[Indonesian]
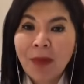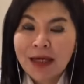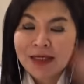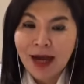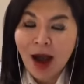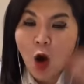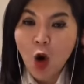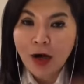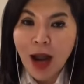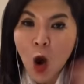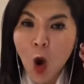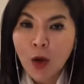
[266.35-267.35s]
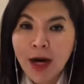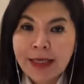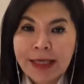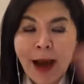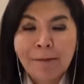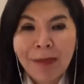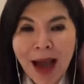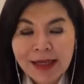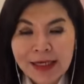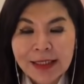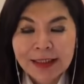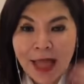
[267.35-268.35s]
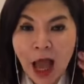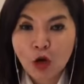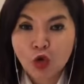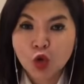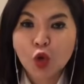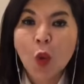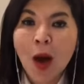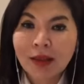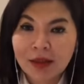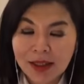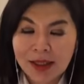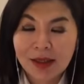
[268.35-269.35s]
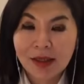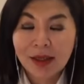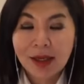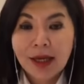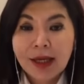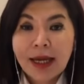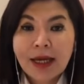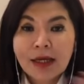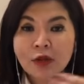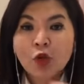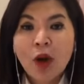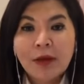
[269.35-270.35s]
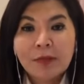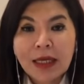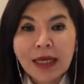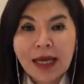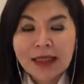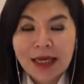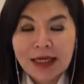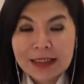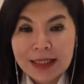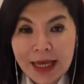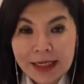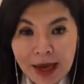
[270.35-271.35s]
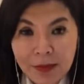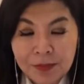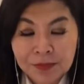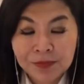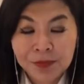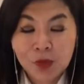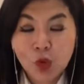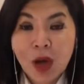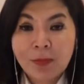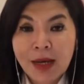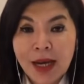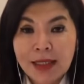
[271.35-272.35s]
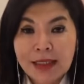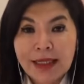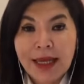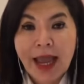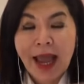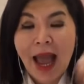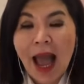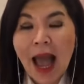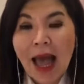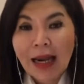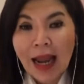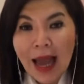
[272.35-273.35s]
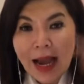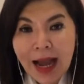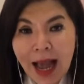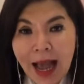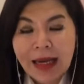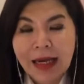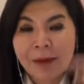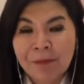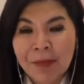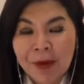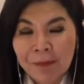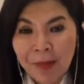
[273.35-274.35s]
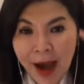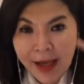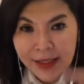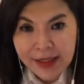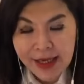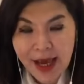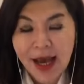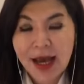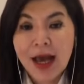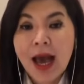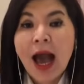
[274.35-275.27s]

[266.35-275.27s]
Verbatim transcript: pada orang-orang yang panik, takut, khawatir. Karena Tuhan mengingatkan saya, Tuhan bilang gini, alangkah lebih baiknya